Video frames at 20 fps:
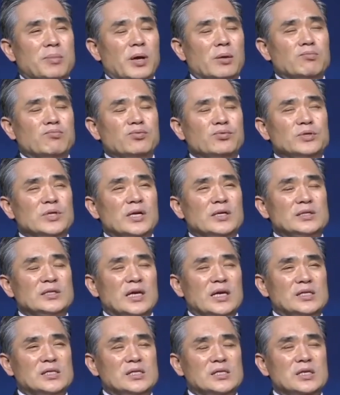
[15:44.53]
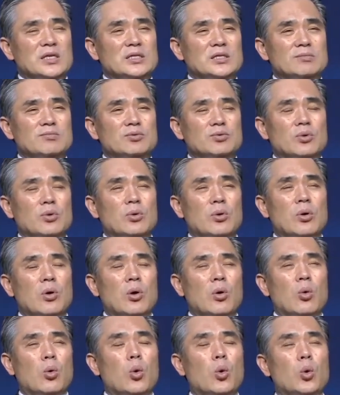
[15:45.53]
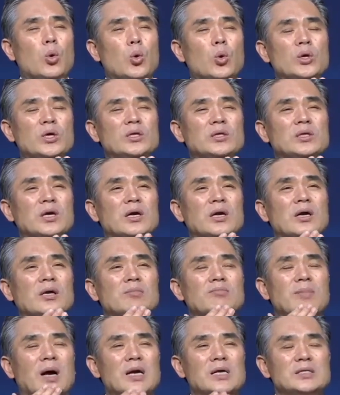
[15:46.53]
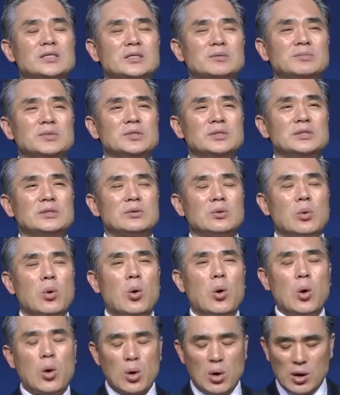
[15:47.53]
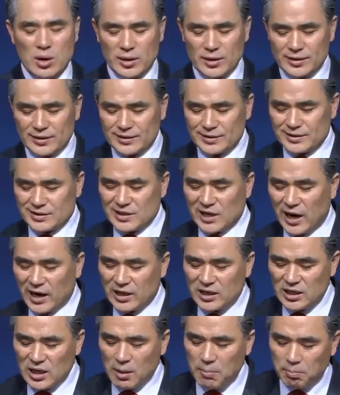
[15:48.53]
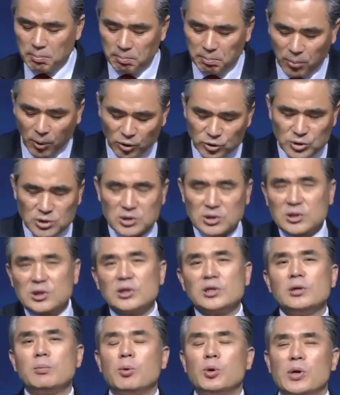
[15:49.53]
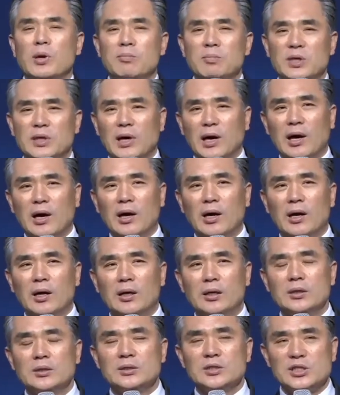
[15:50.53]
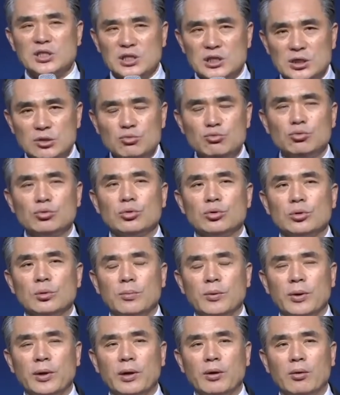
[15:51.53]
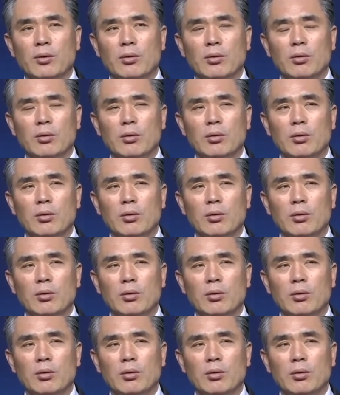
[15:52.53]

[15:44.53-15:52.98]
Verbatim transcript: 백부장 자신의 집으로 오고 있다라는 말씀을 듣고 자기의 벗들을 보냅니다. 친구들을 보내요.